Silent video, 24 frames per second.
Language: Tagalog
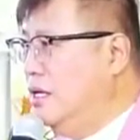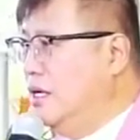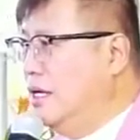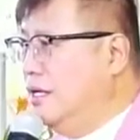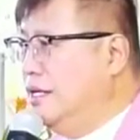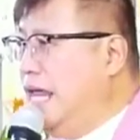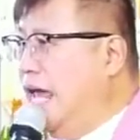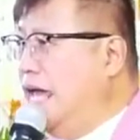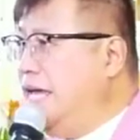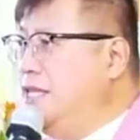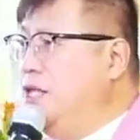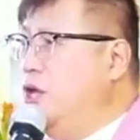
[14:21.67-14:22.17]

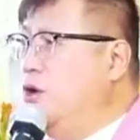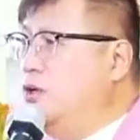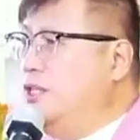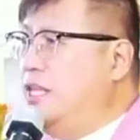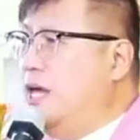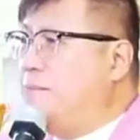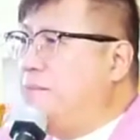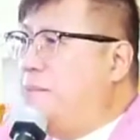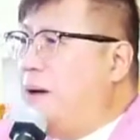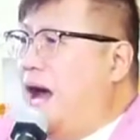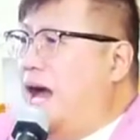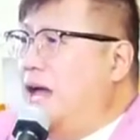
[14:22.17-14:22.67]
They knew
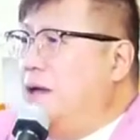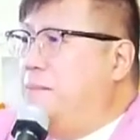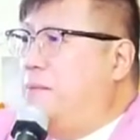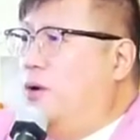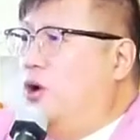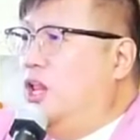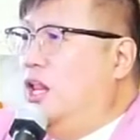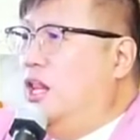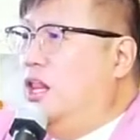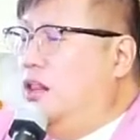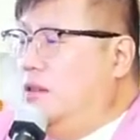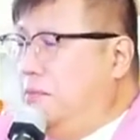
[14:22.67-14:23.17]
the
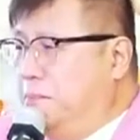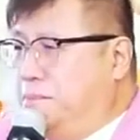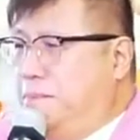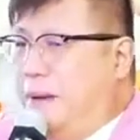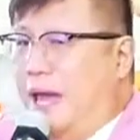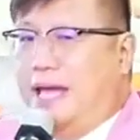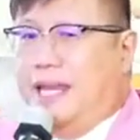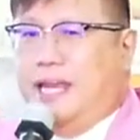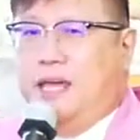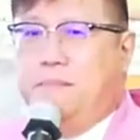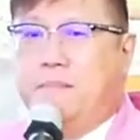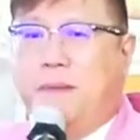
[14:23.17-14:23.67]
Bible
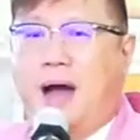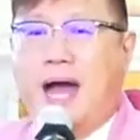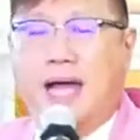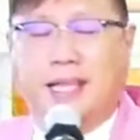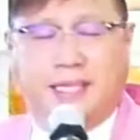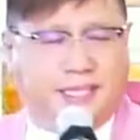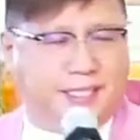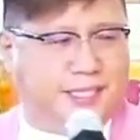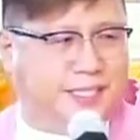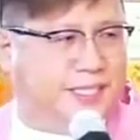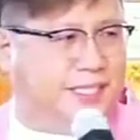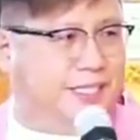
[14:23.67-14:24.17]
very
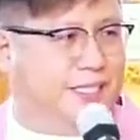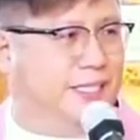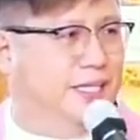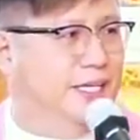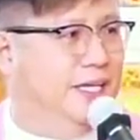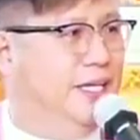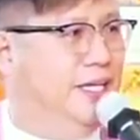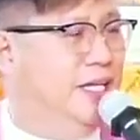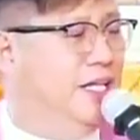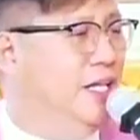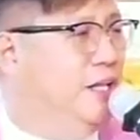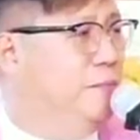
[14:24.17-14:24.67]
much.
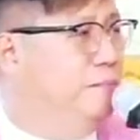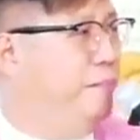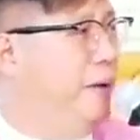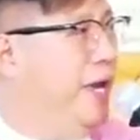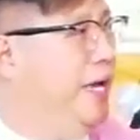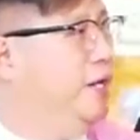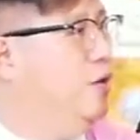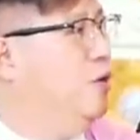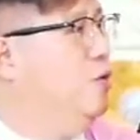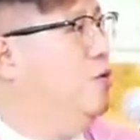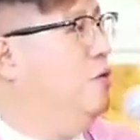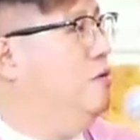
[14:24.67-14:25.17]

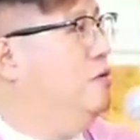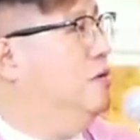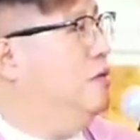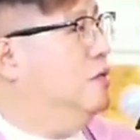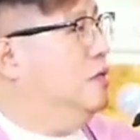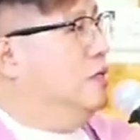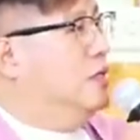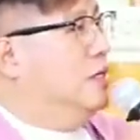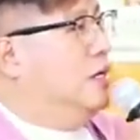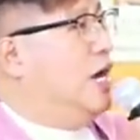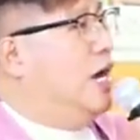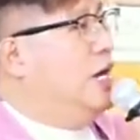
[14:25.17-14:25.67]
Pero
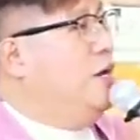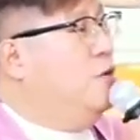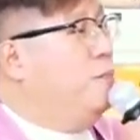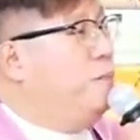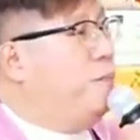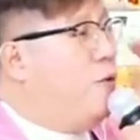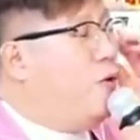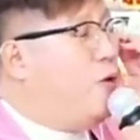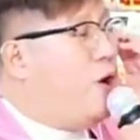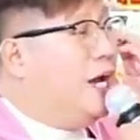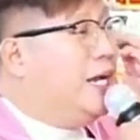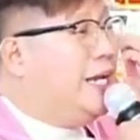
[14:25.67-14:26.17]
ano
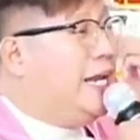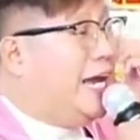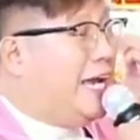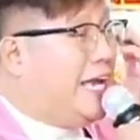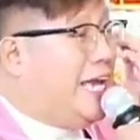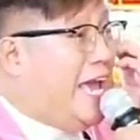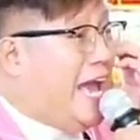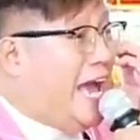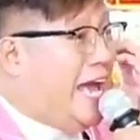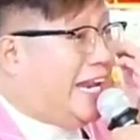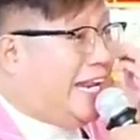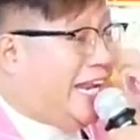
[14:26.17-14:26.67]
po ang
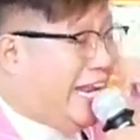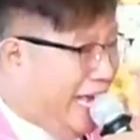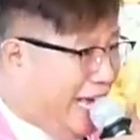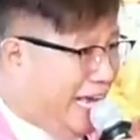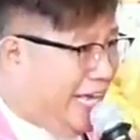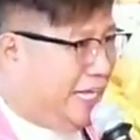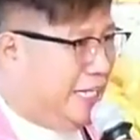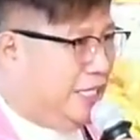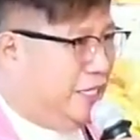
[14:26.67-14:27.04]
nangyari?